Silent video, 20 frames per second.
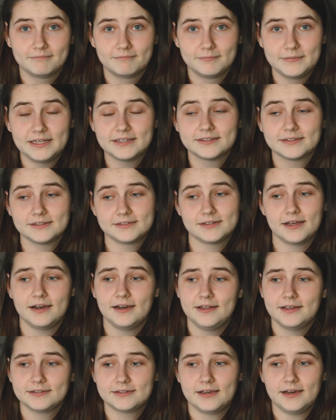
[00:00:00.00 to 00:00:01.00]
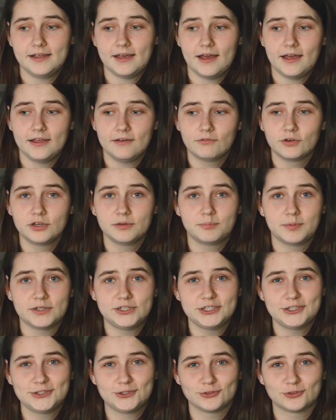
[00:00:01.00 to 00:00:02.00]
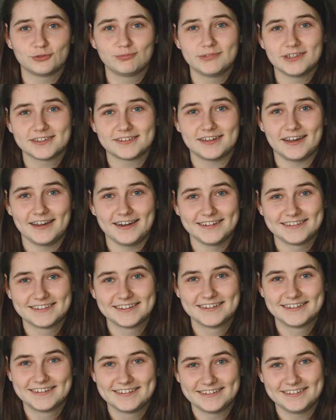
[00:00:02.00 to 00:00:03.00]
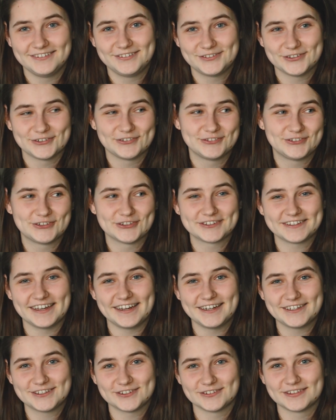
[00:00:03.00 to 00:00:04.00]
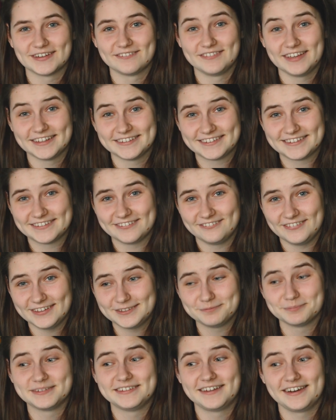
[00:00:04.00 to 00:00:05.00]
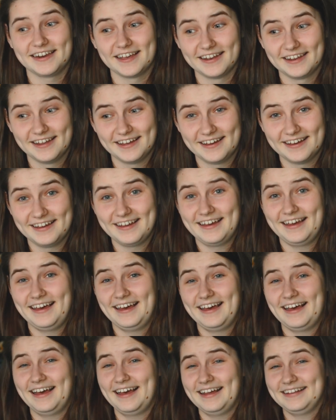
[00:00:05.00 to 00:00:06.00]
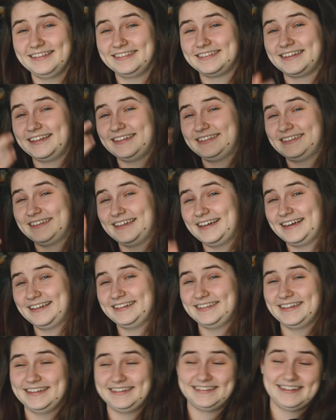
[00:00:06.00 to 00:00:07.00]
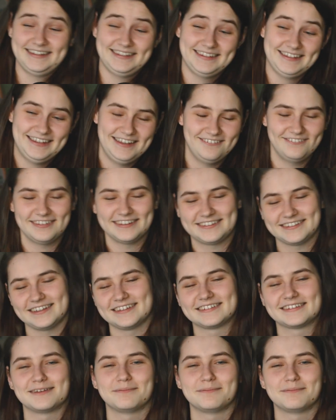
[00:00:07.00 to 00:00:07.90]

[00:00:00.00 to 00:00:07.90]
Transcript: мне сказали, если я его не почищу, то у меня сгорит. И все, все сгорит, что там есть. Весь материал. А, та та та та та весело,